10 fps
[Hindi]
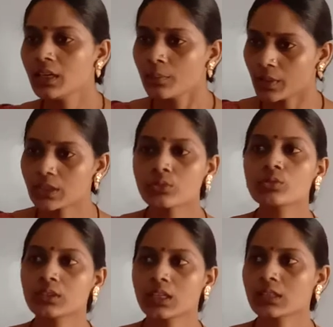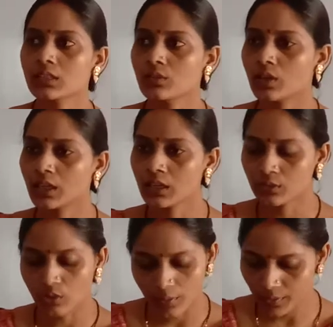प्रस्तुत करते हो है ना
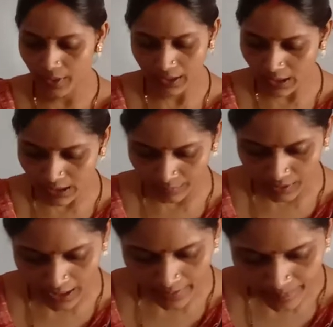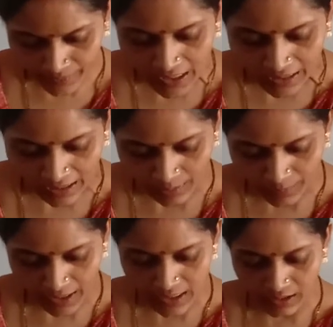तो अभिव्यक्ति क्षमता
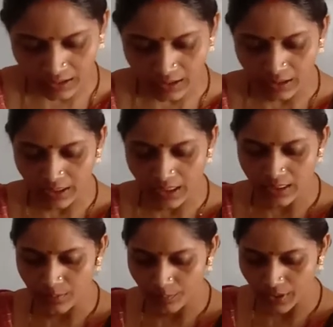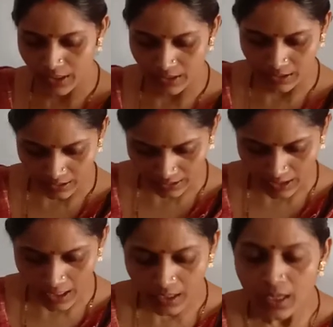कल्पना शक्ति तथा
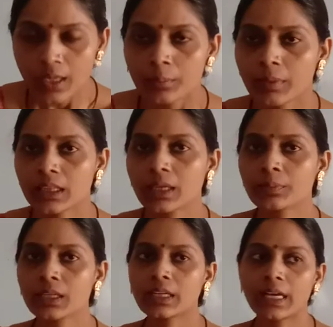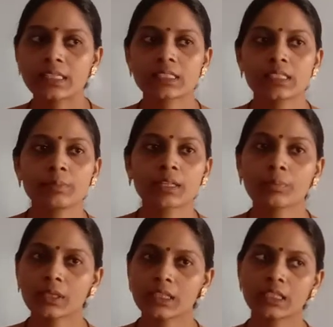संप्रेषणीयता मतलब कि कैसे
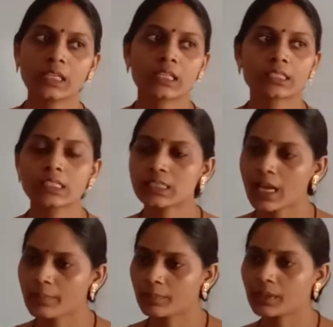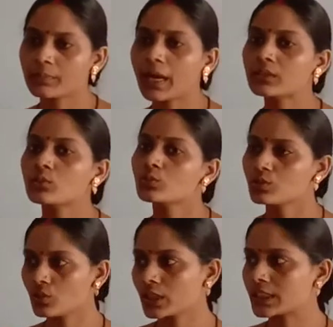मतलब कितने अच्छे से आप अपनी बात को
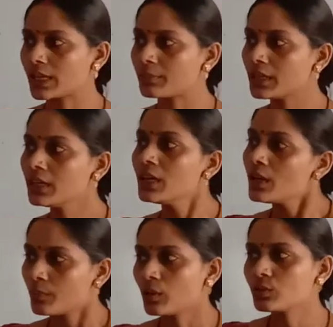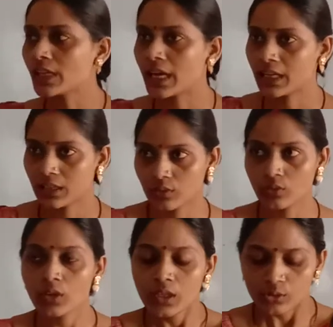दूसरों के सामने पहुंचा रहे हो
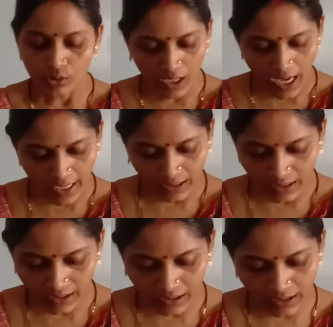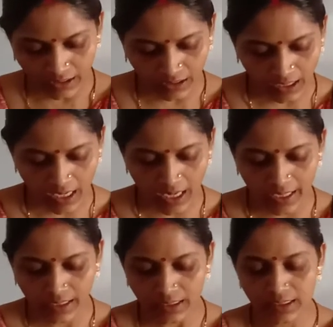तो कहानी लेखन एक कला
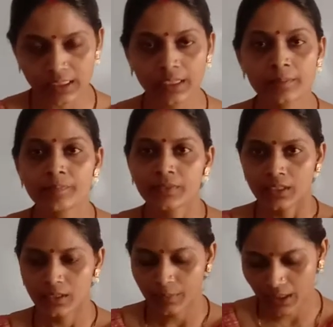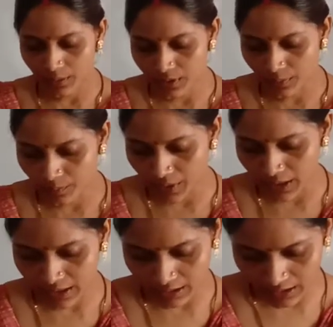है इससे मतलब
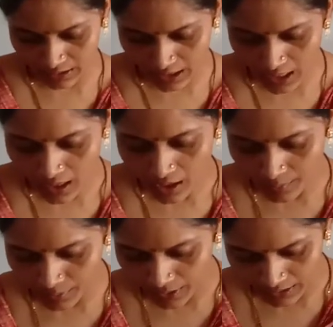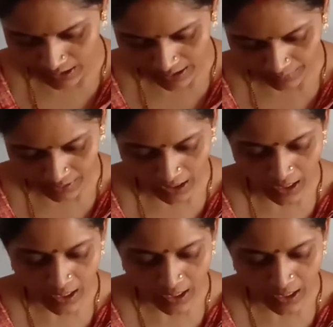संप्रेषणीयता अभिव्यक्ति क्षमता